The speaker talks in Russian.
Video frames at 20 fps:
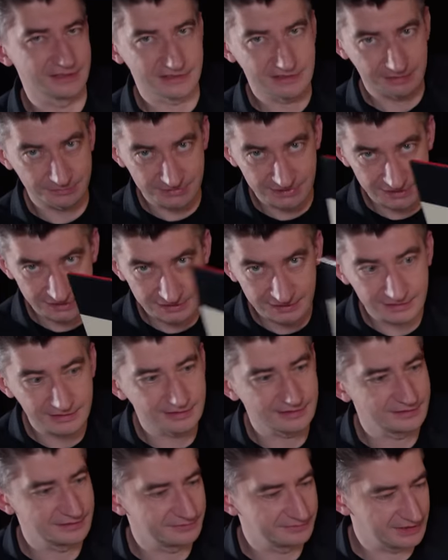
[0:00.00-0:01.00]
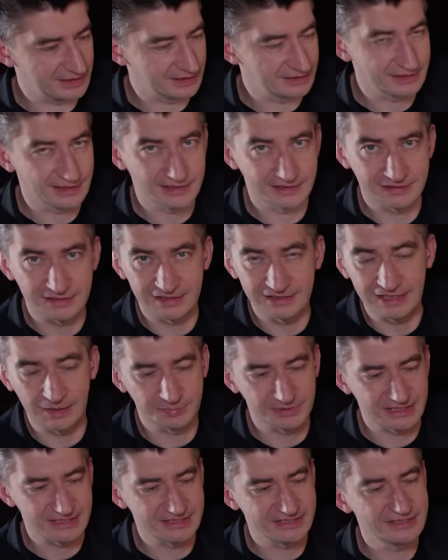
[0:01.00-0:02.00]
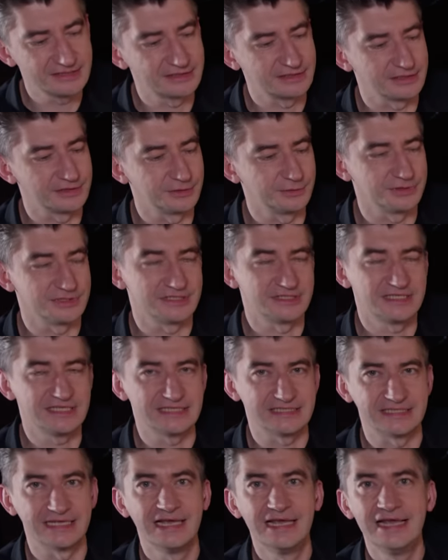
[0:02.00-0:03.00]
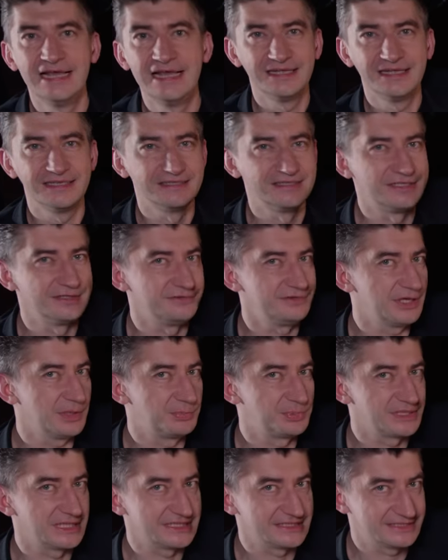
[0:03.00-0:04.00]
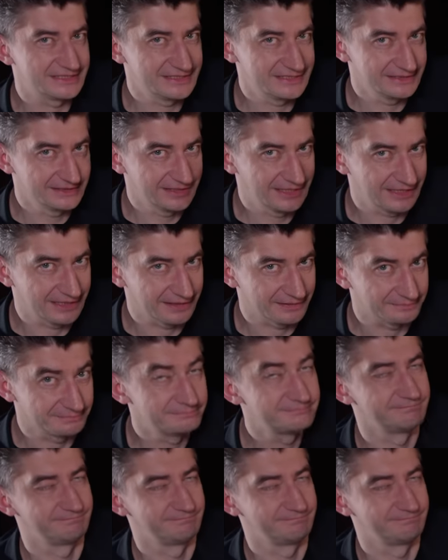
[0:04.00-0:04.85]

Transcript: На самом деле, э, в оригинале это одна пластинка, но здесь две пластинки –